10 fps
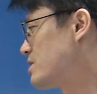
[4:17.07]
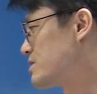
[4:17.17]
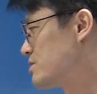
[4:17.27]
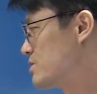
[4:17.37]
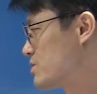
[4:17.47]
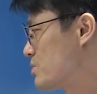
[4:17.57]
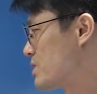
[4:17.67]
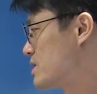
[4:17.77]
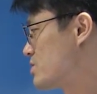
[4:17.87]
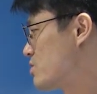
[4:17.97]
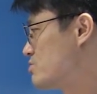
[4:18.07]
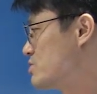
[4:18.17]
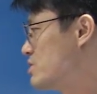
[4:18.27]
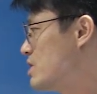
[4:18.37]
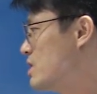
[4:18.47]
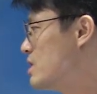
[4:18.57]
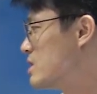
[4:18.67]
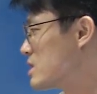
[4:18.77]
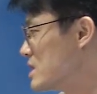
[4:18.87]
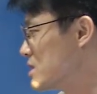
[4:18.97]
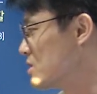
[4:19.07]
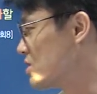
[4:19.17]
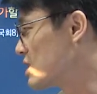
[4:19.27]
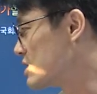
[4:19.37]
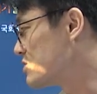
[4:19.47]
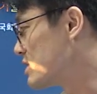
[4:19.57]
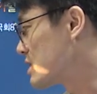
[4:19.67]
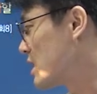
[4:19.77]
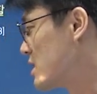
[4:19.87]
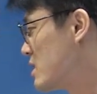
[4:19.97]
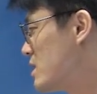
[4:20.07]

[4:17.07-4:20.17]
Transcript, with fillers: 그래서 동의하는 경우 이를 허가할 수 있다.